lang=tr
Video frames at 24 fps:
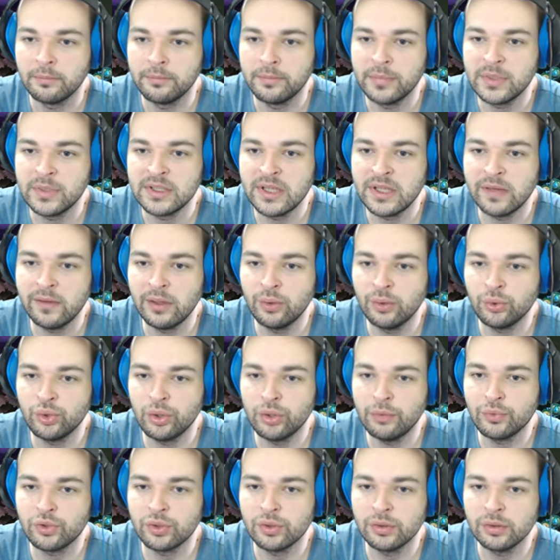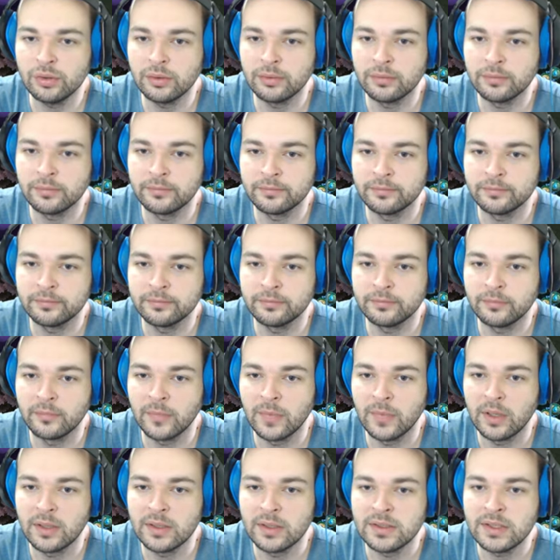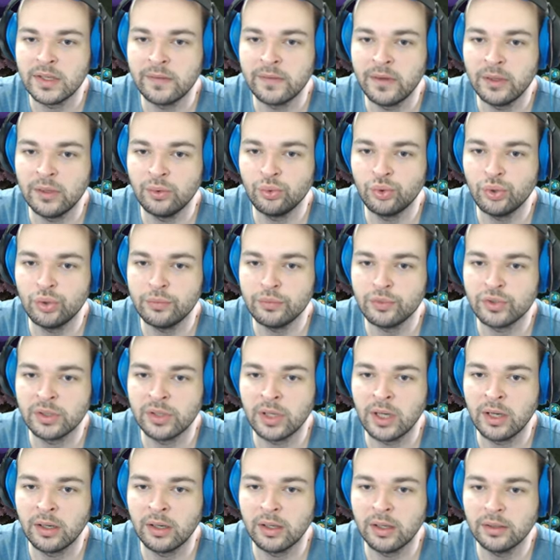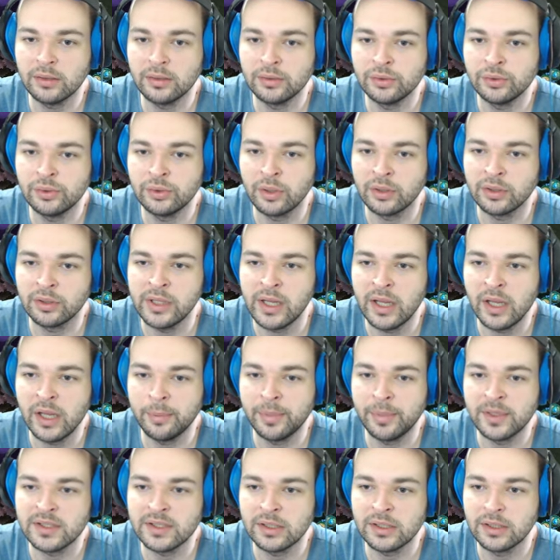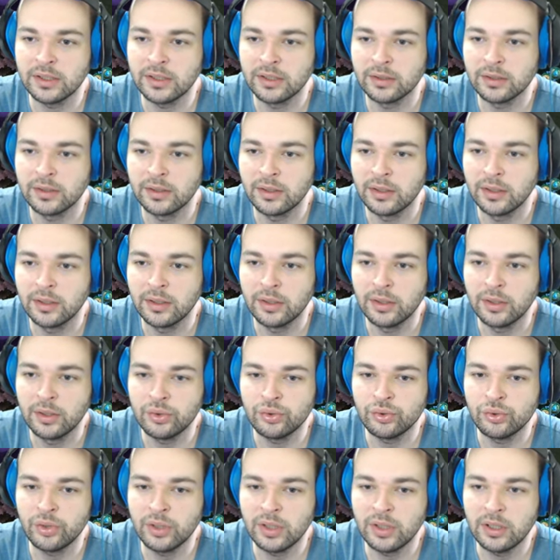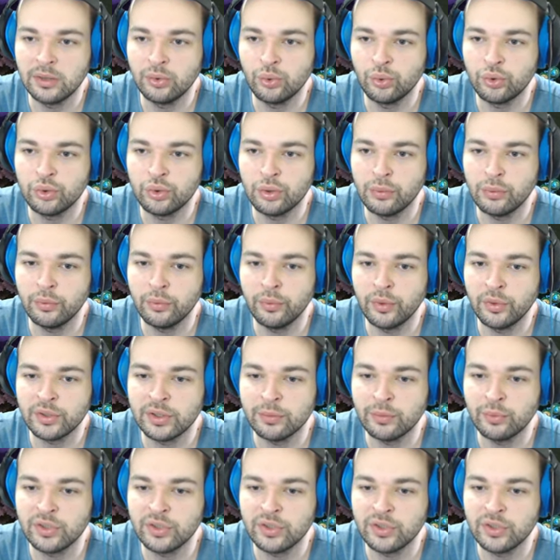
Bir seviye düşürür müsün? Seviye düşürür müsün kanka? Yok niye yapasın ki? Şununkini düştü mü yoksa bunun